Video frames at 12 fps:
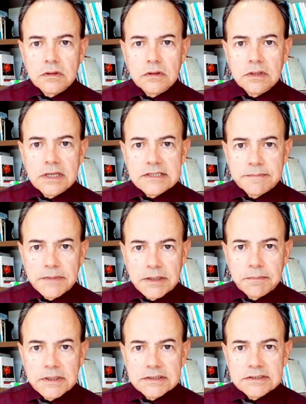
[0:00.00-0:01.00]
das
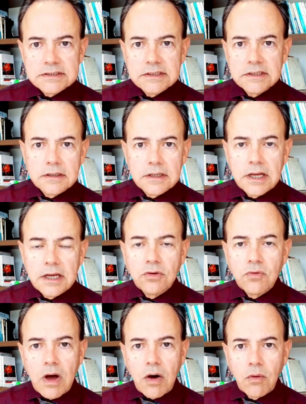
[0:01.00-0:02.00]
mamas
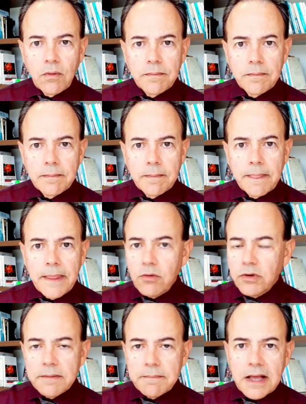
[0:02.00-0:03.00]
anual. É o
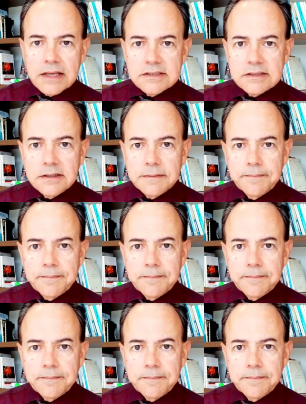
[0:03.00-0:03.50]
que basta.